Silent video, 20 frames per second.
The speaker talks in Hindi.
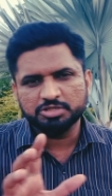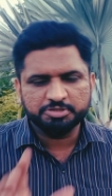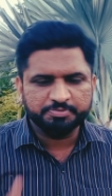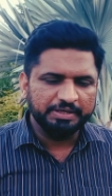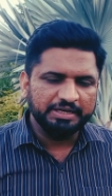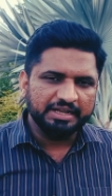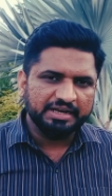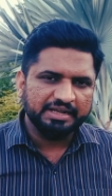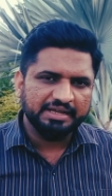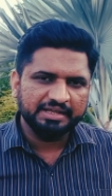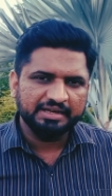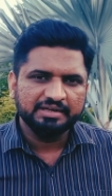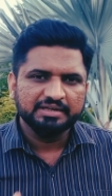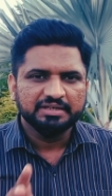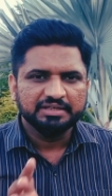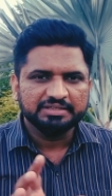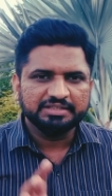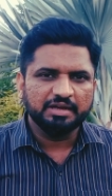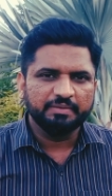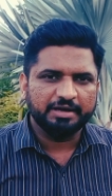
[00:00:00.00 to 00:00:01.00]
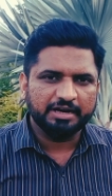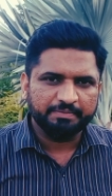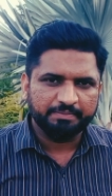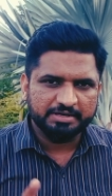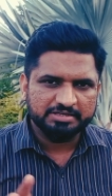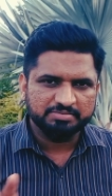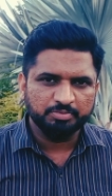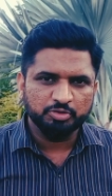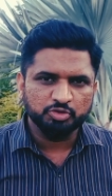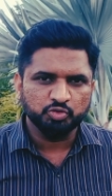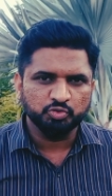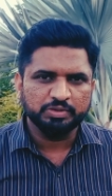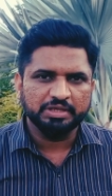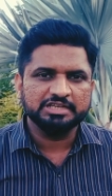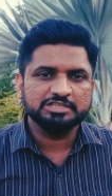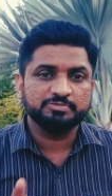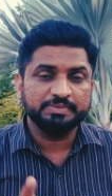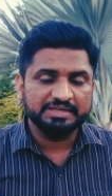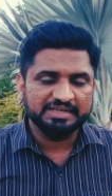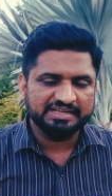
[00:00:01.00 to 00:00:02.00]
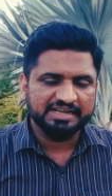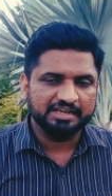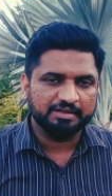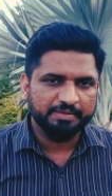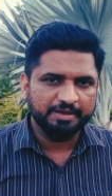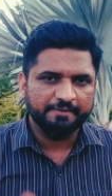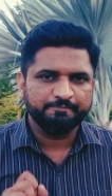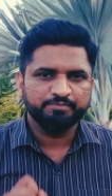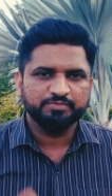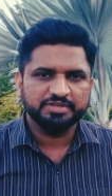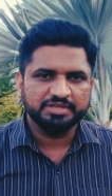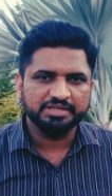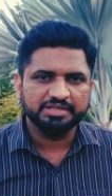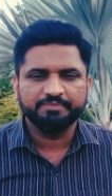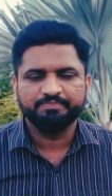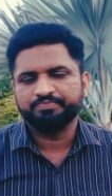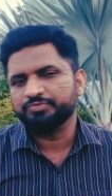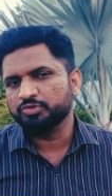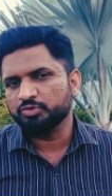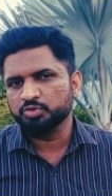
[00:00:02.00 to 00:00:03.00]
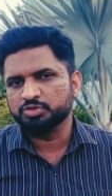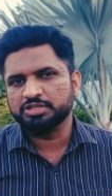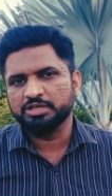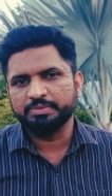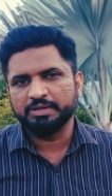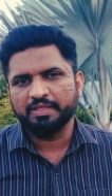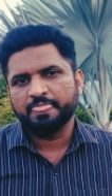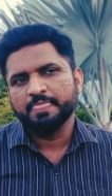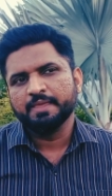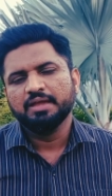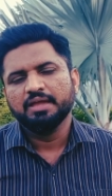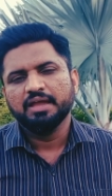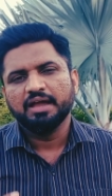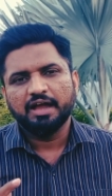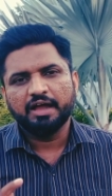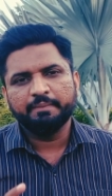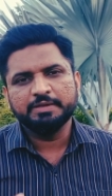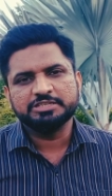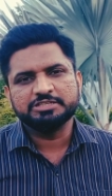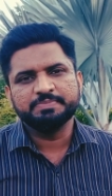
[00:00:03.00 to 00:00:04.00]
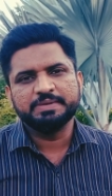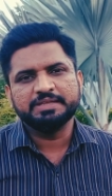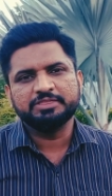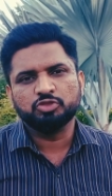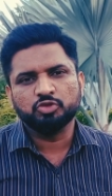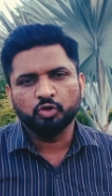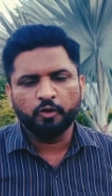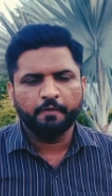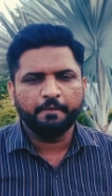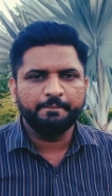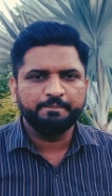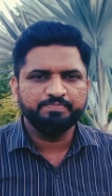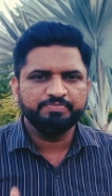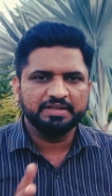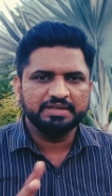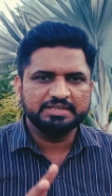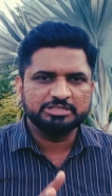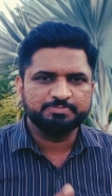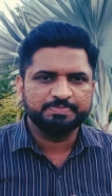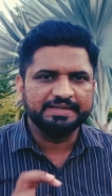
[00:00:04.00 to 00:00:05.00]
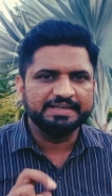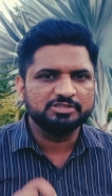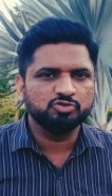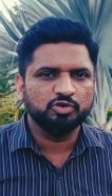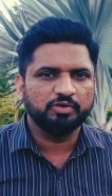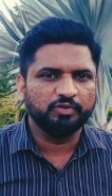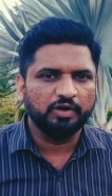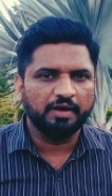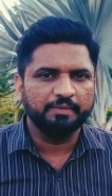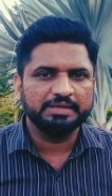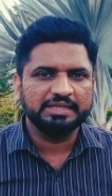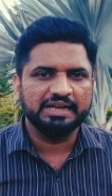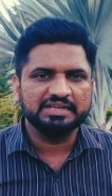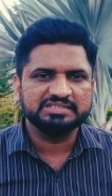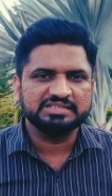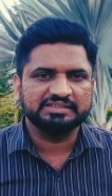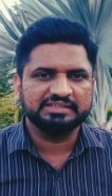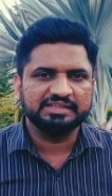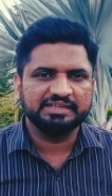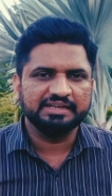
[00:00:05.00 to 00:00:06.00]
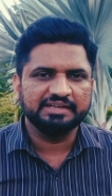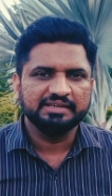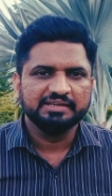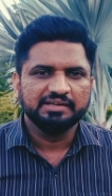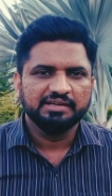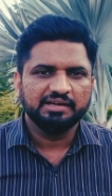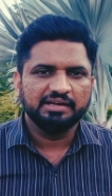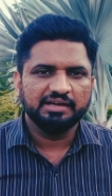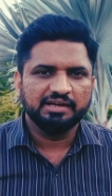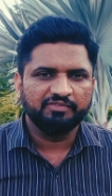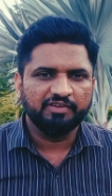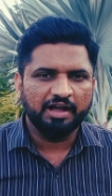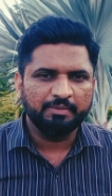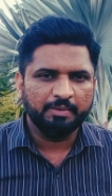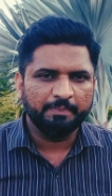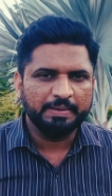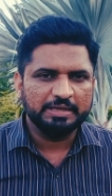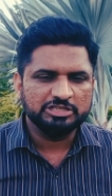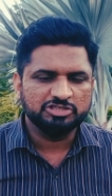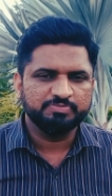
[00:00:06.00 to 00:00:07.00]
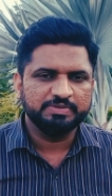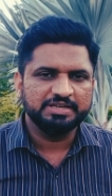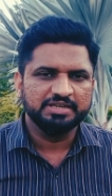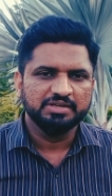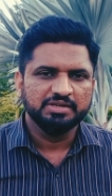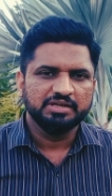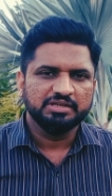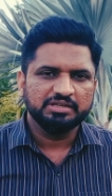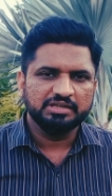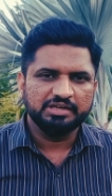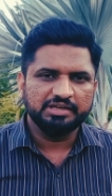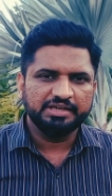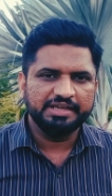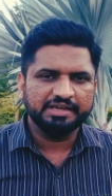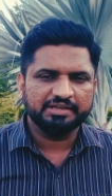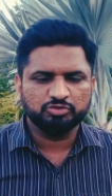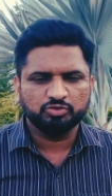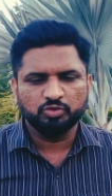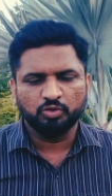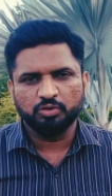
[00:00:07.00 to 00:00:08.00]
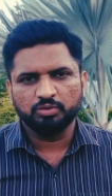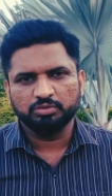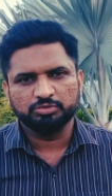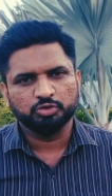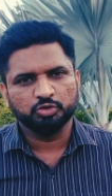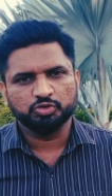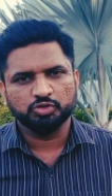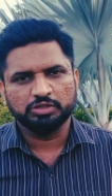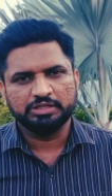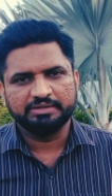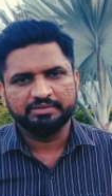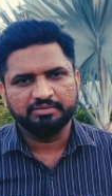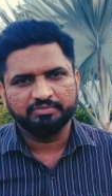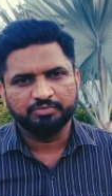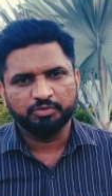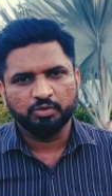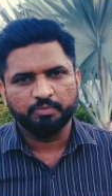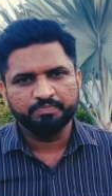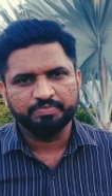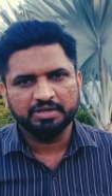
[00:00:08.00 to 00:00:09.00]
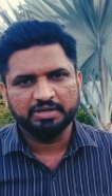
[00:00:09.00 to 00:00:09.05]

स्पिनर है ये हमारे पास मौजूद है स्पिन अटैक में ठीक है दूसरी बात अब इसमें दो स्पिनर जो है वो हम खिला सकते हैं वार्म अप मैच में एक को तो, तो चले वो